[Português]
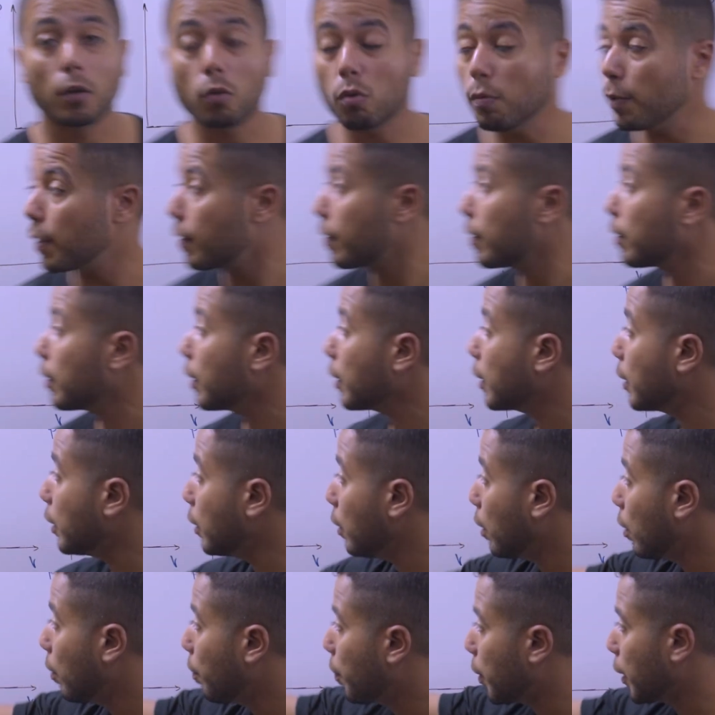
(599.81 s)
Começando
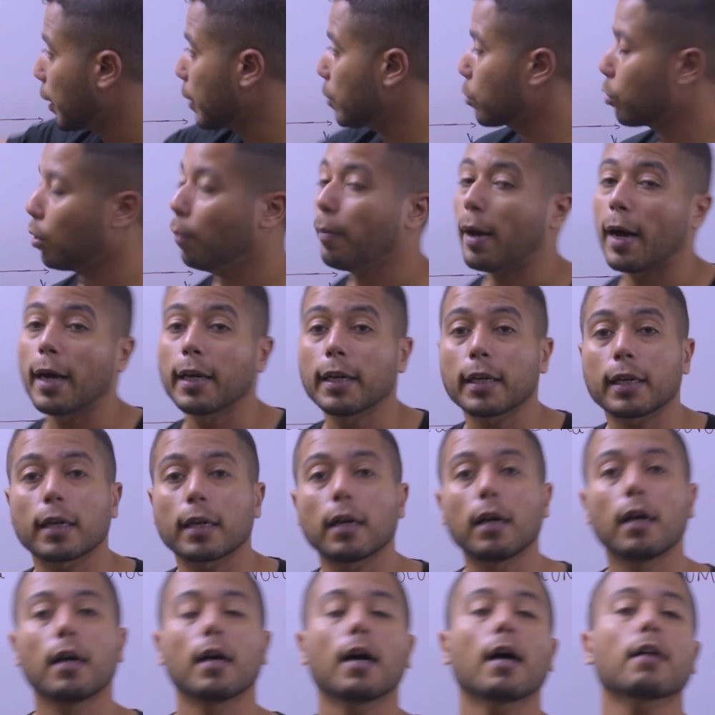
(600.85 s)
aqui pela
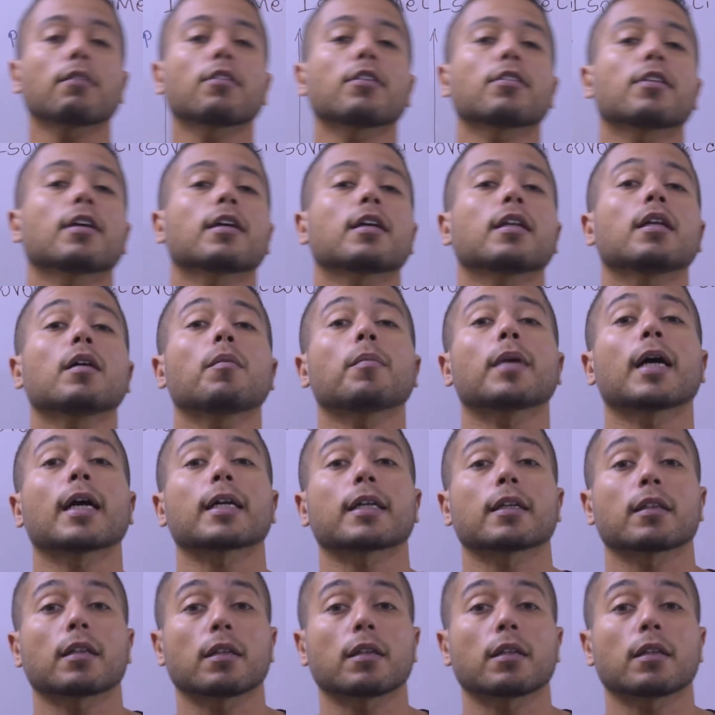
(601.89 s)
isobárica, a gente tem que lembrar que a